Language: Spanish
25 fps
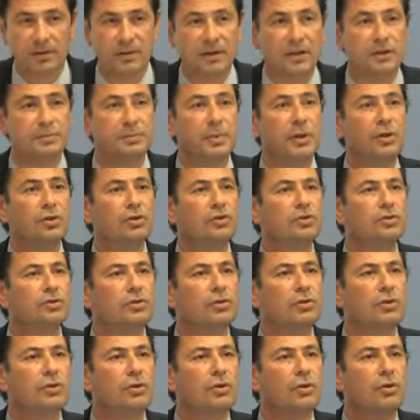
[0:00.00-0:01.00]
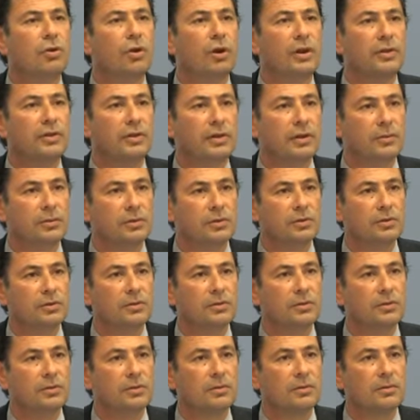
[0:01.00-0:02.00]
Despidos colectivos,
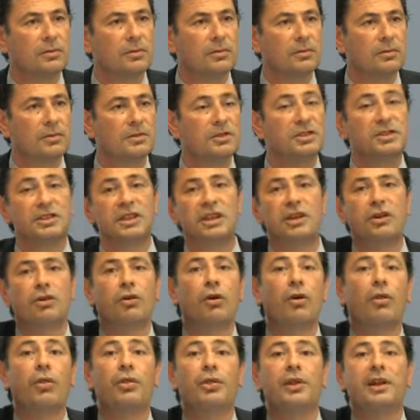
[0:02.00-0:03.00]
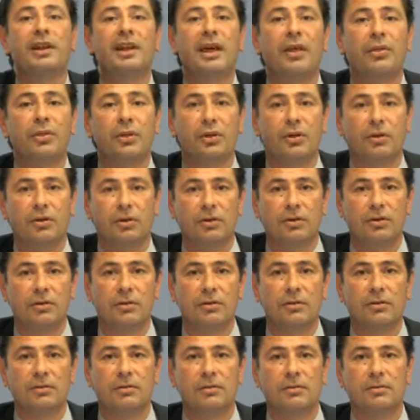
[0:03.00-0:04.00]
sin conciliación,
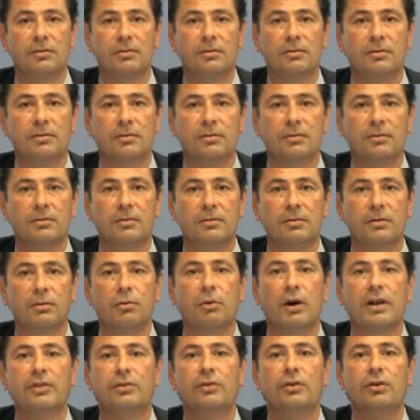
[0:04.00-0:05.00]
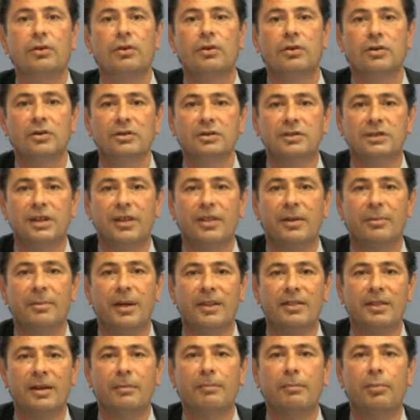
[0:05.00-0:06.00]
cuando se
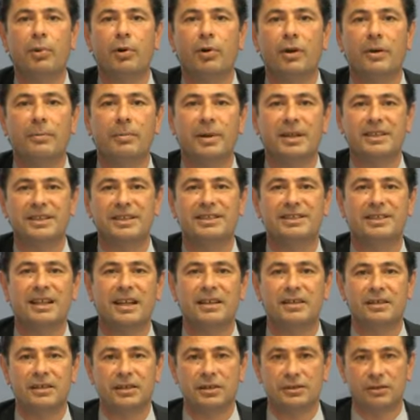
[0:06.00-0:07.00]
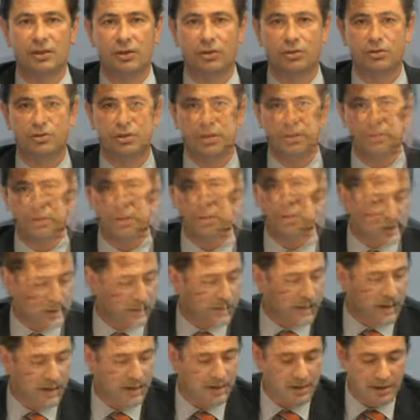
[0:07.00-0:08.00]
demandan por representantes de los
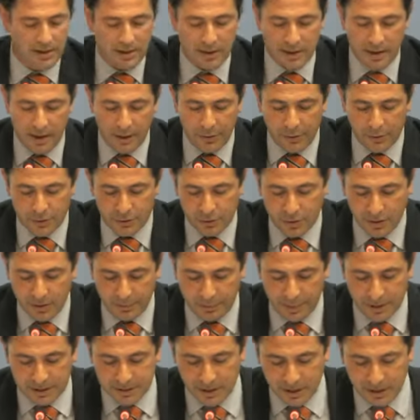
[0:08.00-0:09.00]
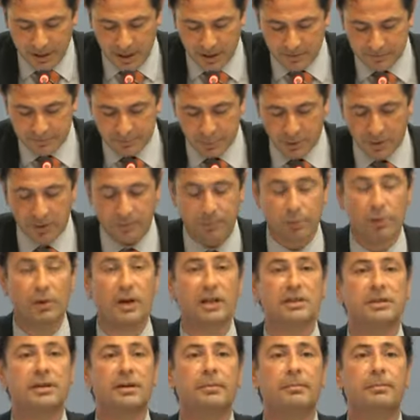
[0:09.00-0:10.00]
trabajadores. La decisión empresarial puede
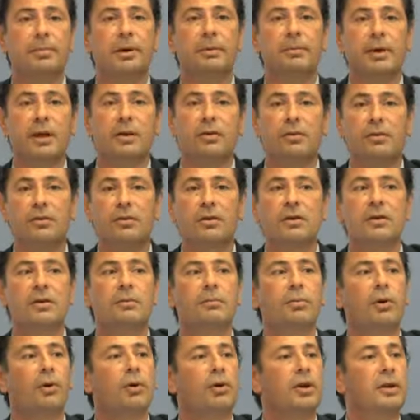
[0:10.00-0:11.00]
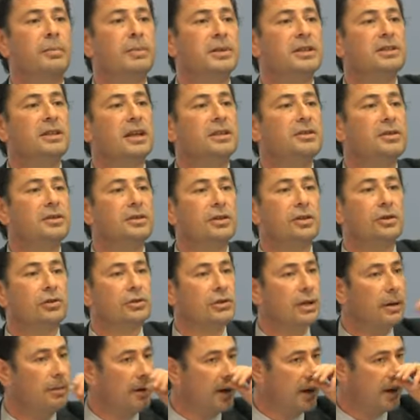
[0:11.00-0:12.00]
impugnarse, primero, por los representantes de
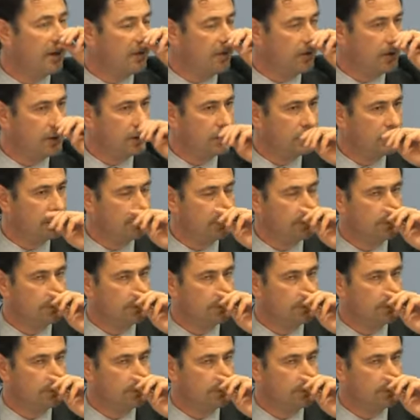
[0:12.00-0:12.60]
los trabajadores.